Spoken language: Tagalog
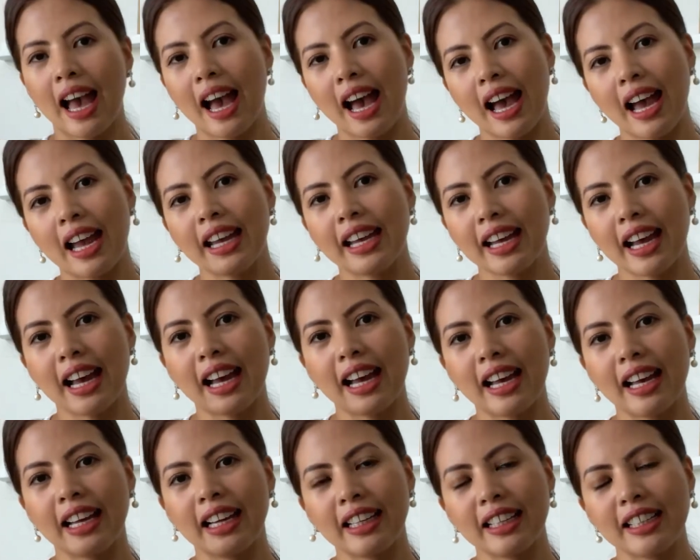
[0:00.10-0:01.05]
Hi
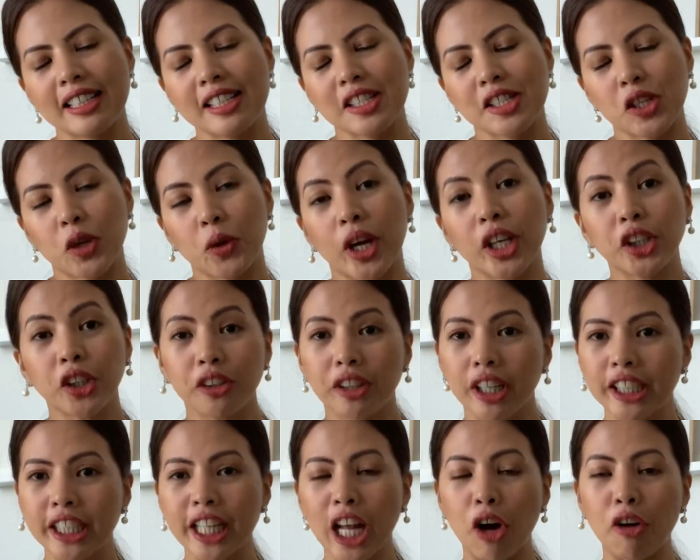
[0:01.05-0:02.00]
guys! So, ito
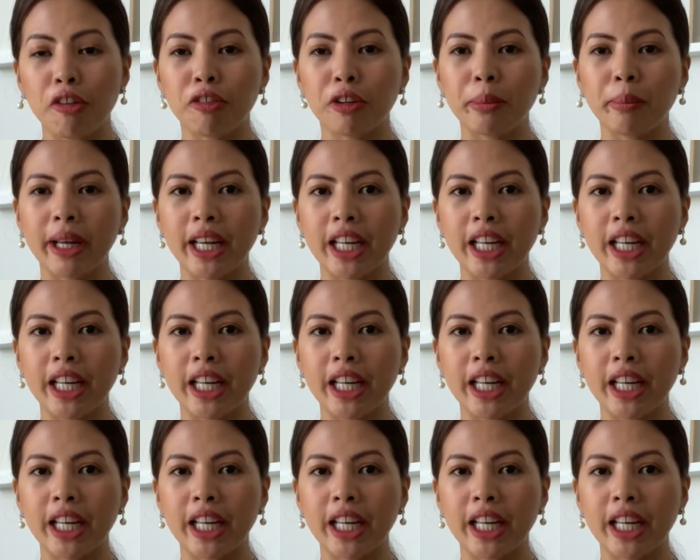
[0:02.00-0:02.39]
ready na ako for my